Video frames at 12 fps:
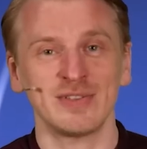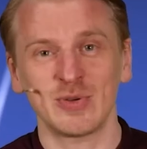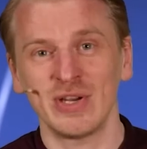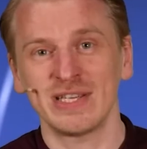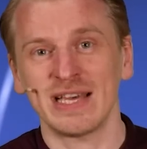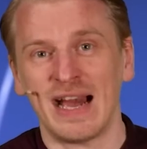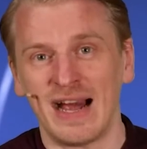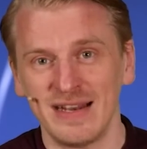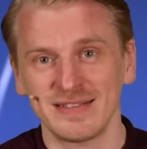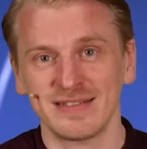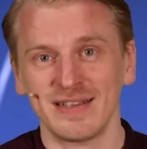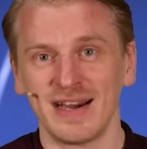natürlich
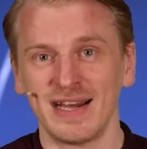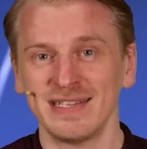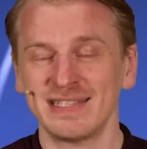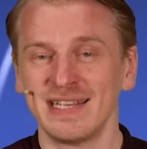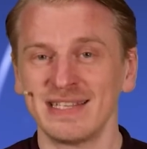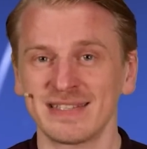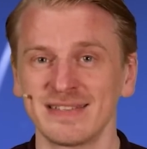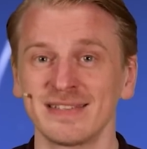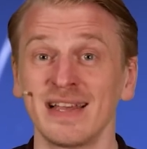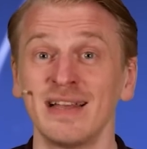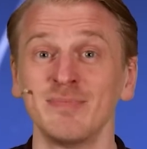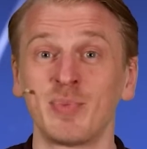alles daran setzen,
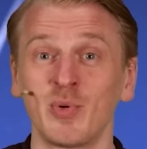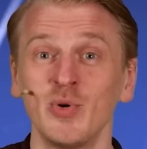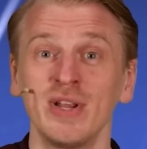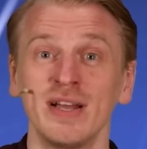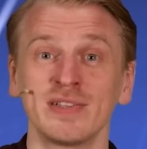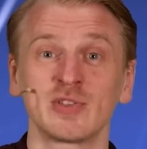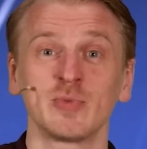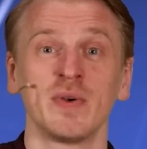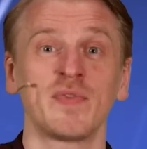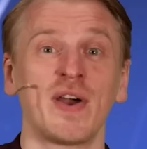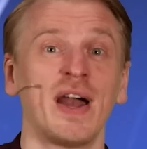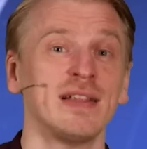seinen Bruder zu
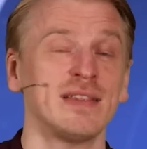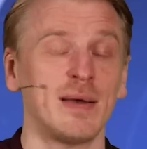befreien.